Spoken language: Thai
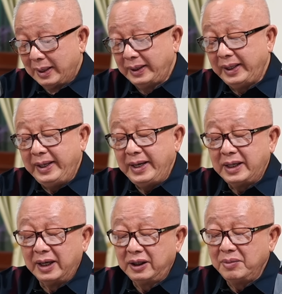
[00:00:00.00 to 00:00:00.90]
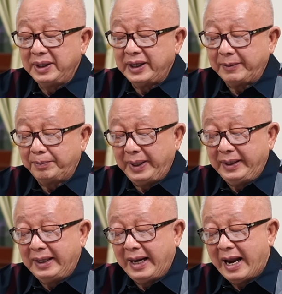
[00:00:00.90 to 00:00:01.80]
คดีนี้เกิดขึ้นมา7 ปี
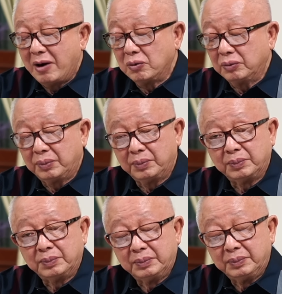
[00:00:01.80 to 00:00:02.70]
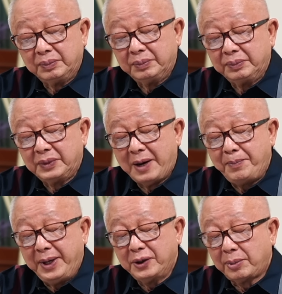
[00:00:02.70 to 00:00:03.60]
ที่แล้วใน
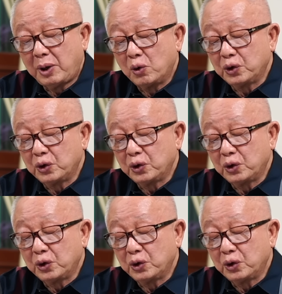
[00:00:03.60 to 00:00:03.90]
ปี2560